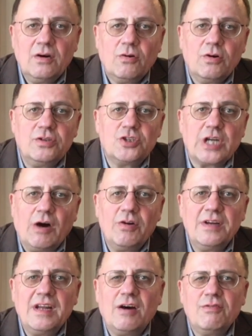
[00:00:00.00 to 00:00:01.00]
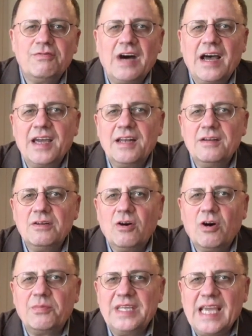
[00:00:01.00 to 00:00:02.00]
und schauen auf ein
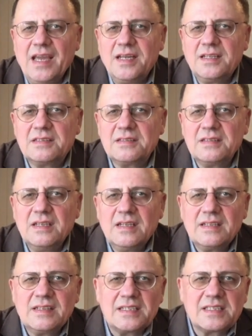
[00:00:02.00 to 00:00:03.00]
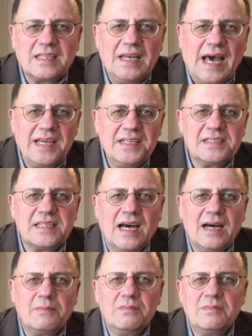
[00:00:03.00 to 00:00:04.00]
Objekt, das
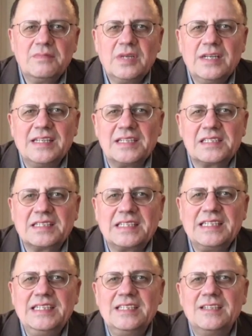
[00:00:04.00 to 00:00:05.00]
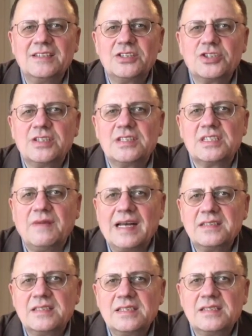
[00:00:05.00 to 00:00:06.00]
gleichsam in das kriegerische
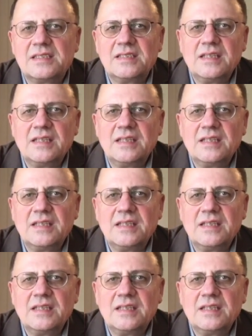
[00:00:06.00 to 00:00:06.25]
20.